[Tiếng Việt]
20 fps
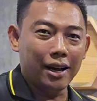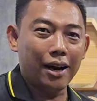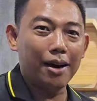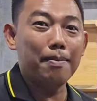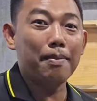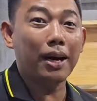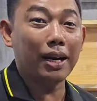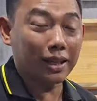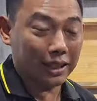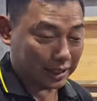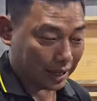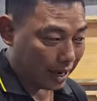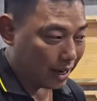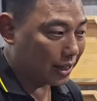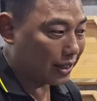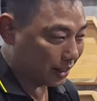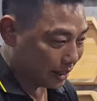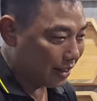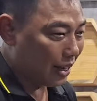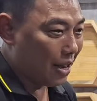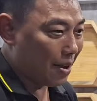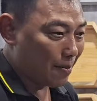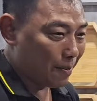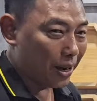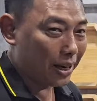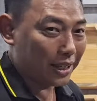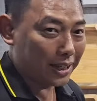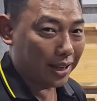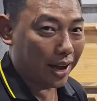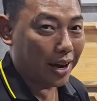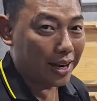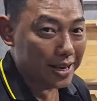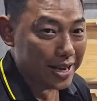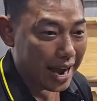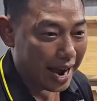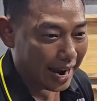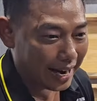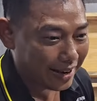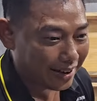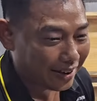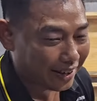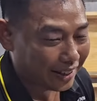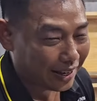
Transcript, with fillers: đó mình tự mình tự dạy nó